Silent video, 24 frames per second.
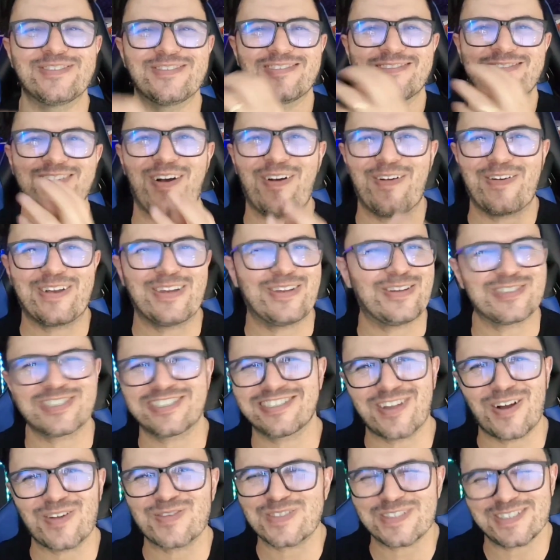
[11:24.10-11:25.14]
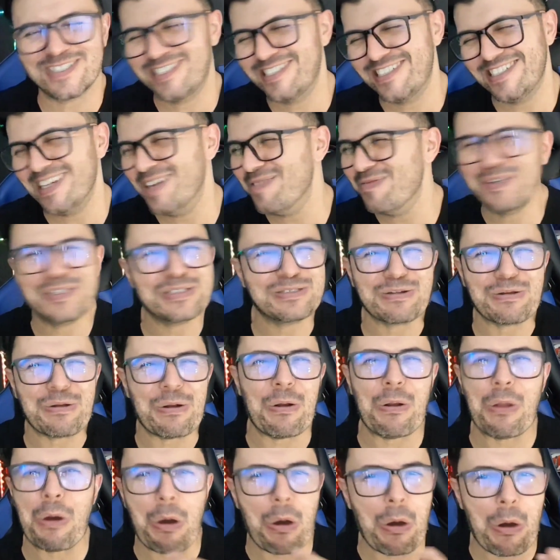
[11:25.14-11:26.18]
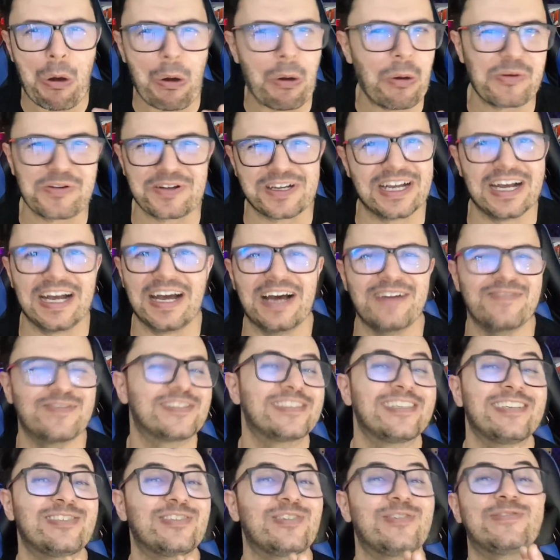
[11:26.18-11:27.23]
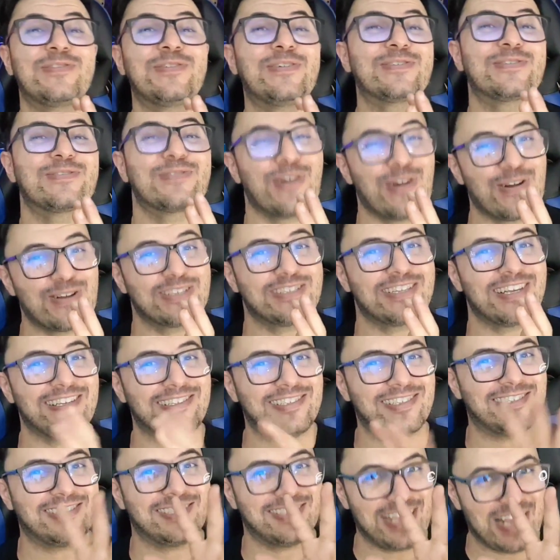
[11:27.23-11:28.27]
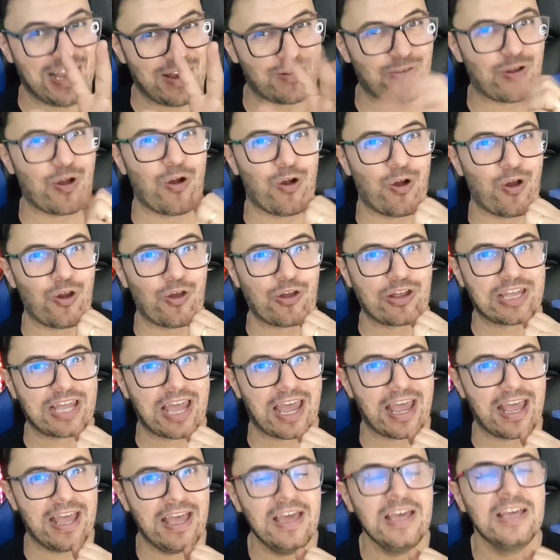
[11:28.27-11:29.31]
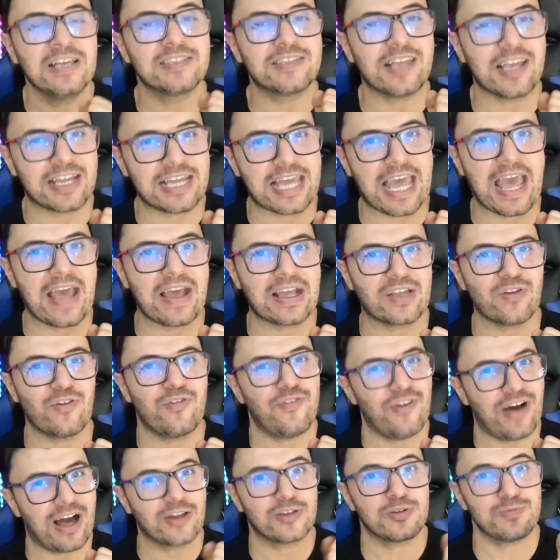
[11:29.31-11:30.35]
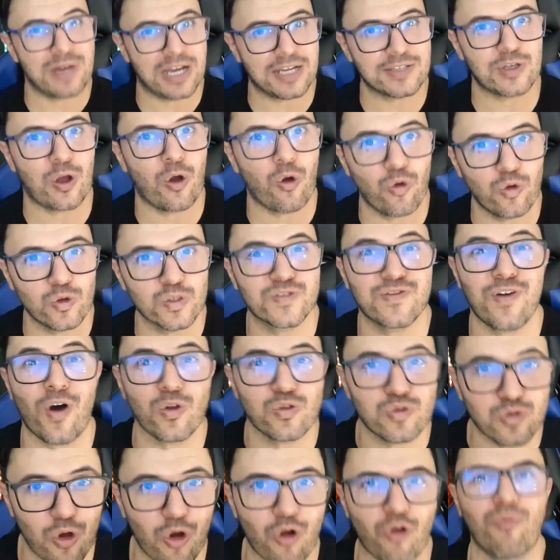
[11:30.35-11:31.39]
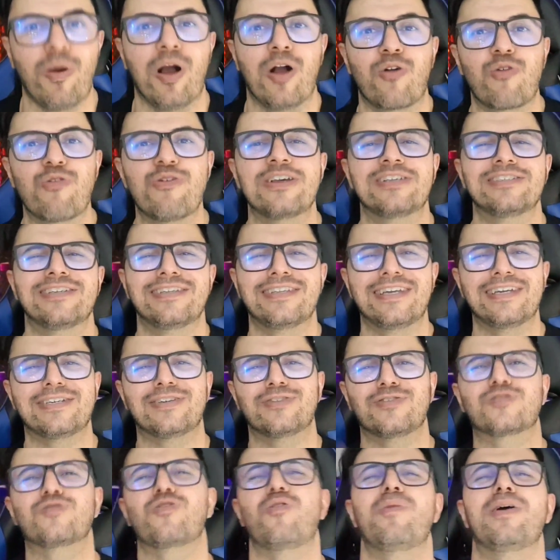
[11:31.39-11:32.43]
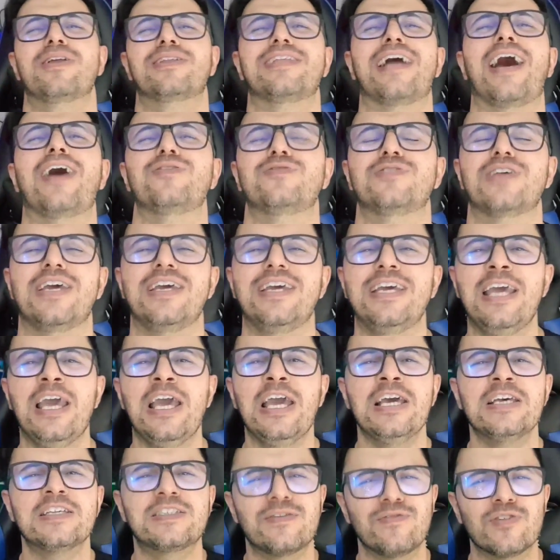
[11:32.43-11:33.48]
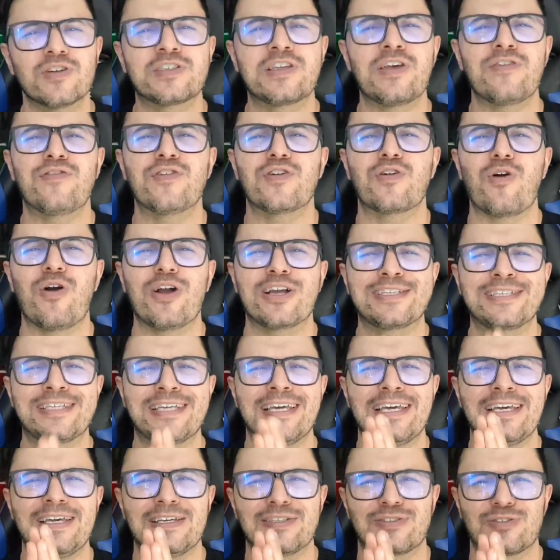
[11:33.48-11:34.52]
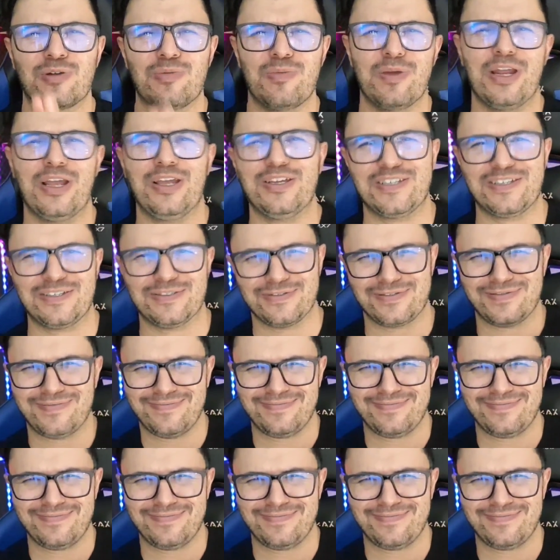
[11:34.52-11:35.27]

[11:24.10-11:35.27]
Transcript: tiozão, que nostalgia muito louca. Você jogou todos esses cinco que eu coloquei. Você quer que eu fale de mais alguns? Faltou alguma coisa? Deixa nos comentários aí se você ficou aqui, sobrinho.